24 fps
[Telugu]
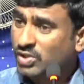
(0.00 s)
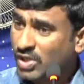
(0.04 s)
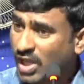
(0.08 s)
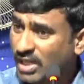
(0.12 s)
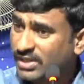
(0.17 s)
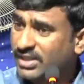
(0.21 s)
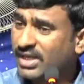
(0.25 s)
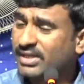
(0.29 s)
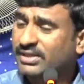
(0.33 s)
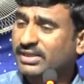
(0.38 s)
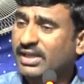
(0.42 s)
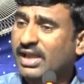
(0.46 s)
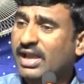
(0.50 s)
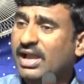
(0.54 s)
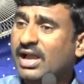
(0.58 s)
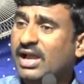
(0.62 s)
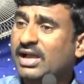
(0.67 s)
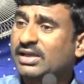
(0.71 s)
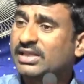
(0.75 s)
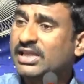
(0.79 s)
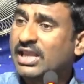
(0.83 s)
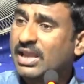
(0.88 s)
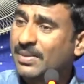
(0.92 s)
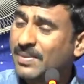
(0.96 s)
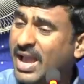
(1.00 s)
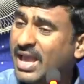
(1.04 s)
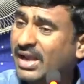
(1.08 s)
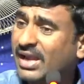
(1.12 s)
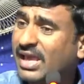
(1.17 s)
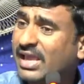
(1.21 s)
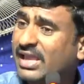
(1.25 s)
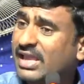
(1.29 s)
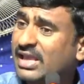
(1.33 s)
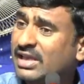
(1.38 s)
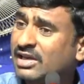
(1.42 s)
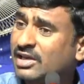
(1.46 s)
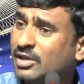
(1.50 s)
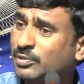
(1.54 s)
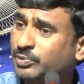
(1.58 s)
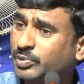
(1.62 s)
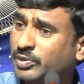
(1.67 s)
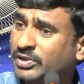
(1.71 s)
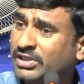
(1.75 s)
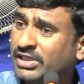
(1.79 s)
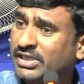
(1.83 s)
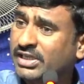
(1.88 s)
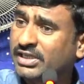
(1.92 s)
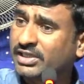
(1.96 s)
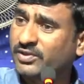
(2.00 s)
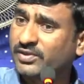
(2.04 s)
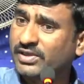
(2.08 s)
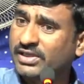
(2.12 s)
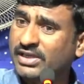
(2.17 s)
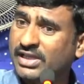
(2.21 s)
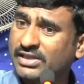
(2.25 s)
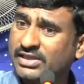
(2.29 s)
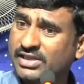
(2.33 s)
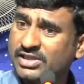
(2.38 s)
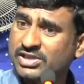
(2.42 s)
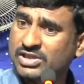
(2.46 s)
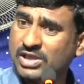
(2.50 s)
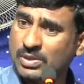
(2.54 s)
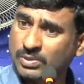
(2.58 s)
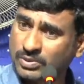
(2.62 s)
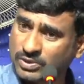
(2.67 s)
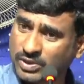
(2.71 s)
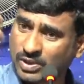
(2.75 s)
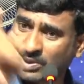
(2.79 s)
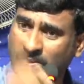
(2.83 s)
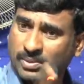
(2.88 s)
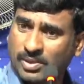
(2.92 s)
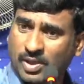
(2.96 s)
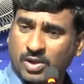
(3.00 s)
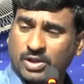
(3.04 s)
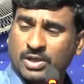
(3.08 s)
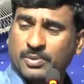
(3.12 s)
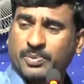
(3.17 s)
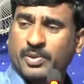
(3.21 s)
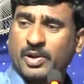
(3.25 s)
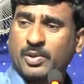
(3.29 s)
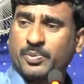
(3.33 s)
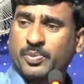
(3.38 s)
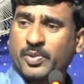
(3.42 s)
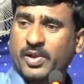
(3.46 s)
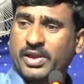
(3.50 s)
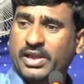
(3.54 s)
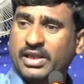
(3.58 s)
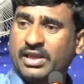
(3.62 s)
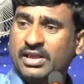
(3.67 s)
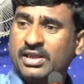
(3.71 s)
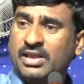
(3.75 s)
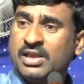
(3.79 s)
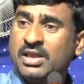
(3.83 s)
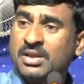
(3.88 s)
నదట హిమాలయాల్లో పుట్టినటువంటి నది సముద్రంలోని పడిపోయి